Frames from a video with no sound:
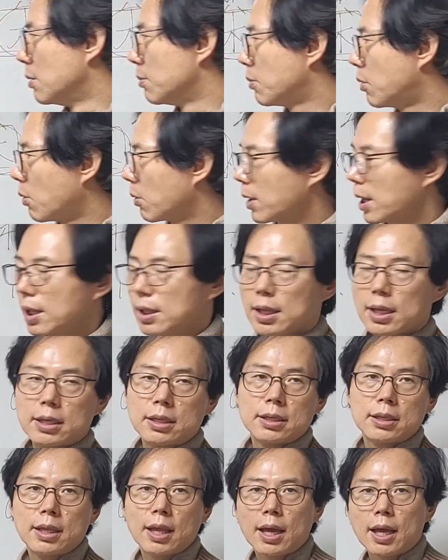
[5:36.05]
보게
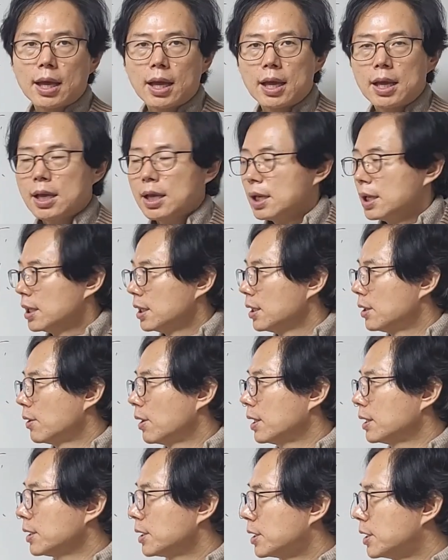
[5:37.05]
되는데
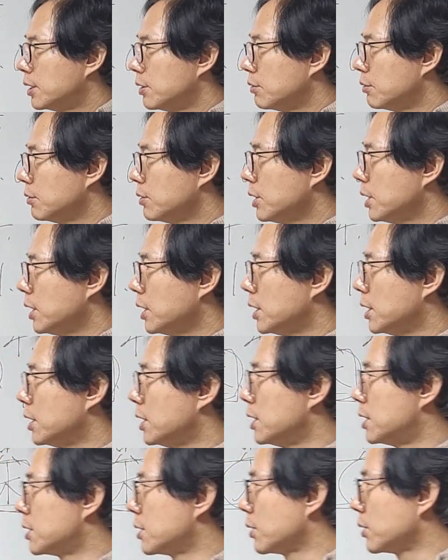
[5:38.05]
이러한 기운이
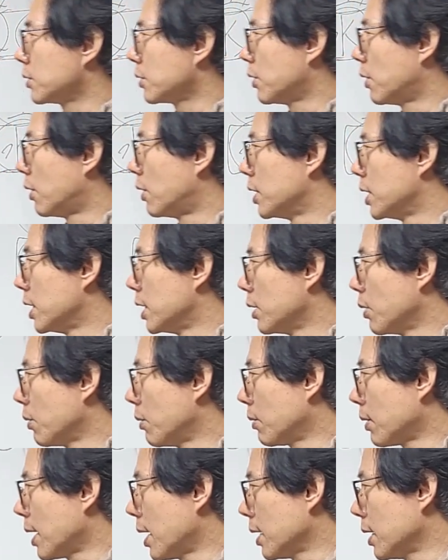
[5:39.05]
있어서
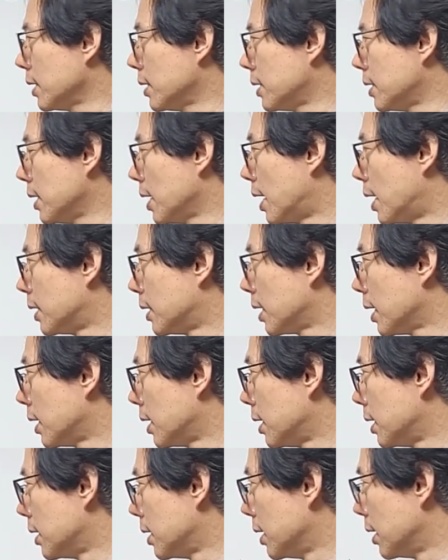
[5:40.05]

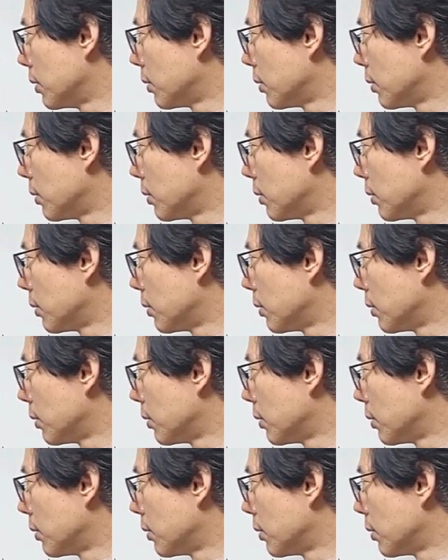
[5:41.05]
호랑이띠한테는 이